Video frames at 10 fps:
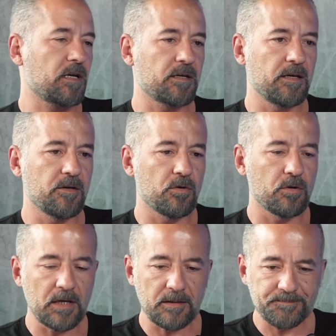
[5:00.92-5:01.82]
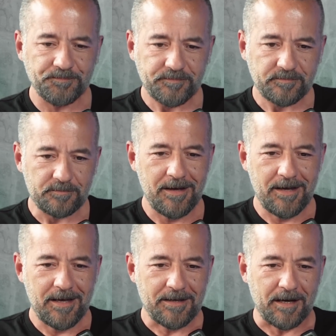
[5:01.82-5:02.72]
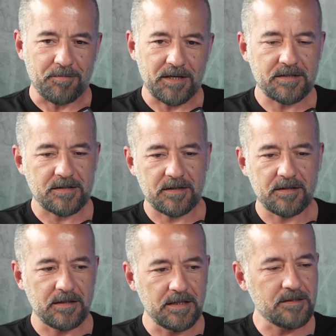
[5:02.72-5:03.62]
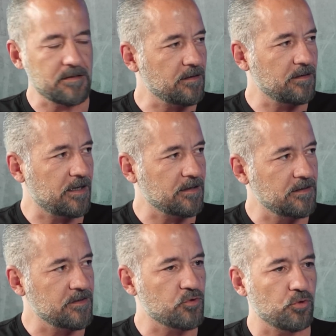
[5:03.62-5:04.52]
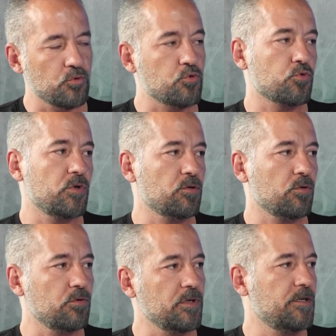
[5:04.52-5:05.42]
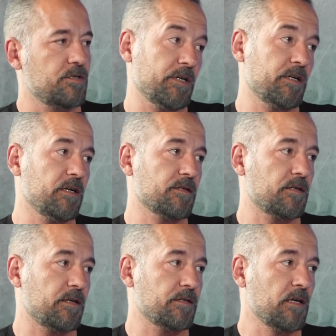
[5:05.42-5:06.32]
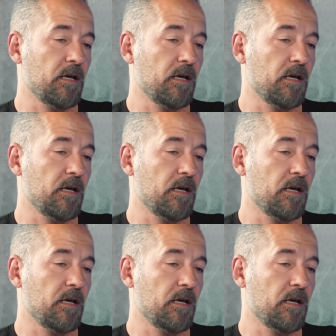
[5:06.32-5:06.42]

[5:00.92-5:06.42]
Angelinho ile. Ya biraz lig standardının çok üstüne doğru gidecek Galatasaray.